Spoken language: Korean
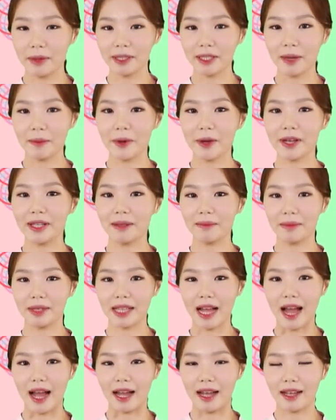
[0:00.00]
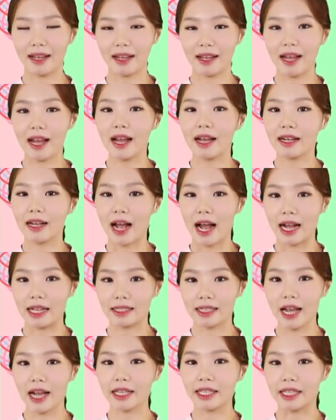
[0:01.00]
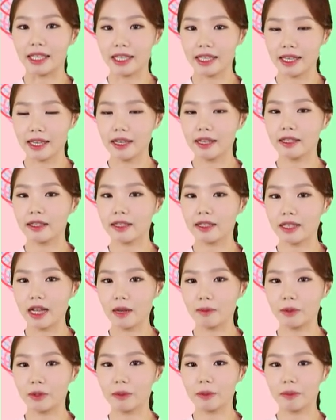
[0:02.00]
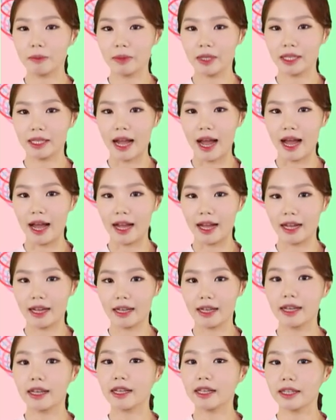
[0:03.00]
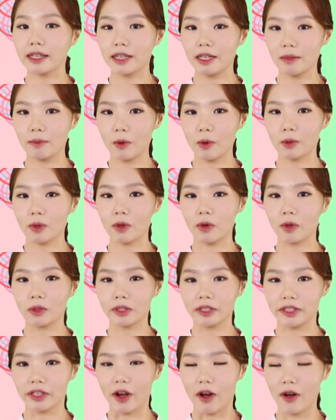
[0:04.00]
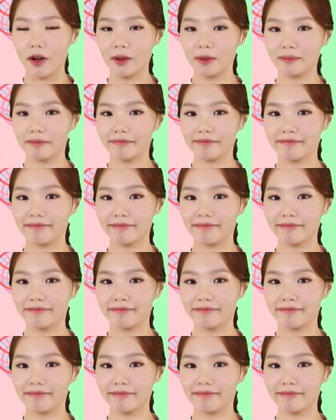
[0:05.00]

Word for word: 번째 표현입니다. 가장 인기 있는 상품입니다. 일본어로는요.